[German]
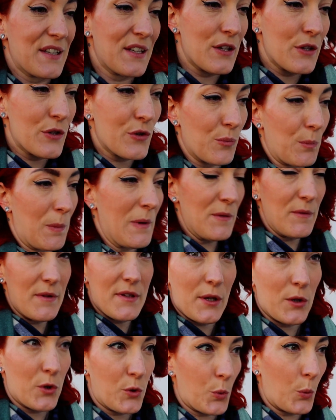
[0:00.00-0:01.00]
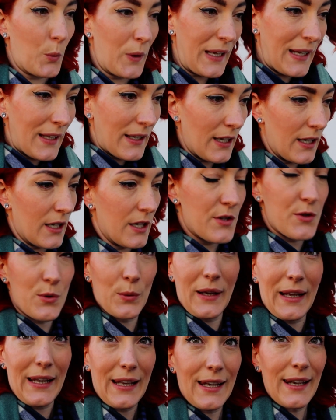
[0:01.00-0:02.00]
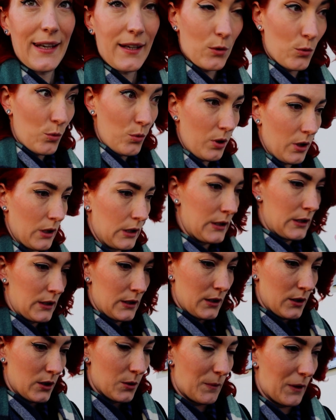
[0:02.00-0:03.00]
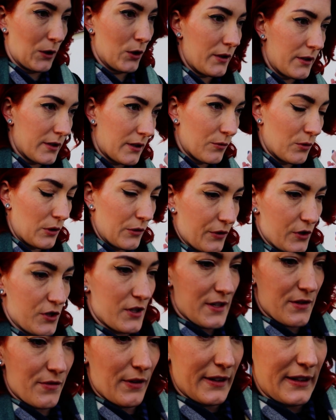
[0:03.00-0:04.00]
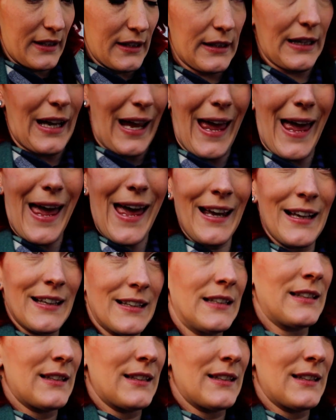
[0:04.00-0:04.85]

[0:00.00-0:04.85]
heißt, es ist ein bisschen wie so ein Tweed, so ähnlich. Uh, oh mein Gott, da wurde frisch asphaltiert. Ah!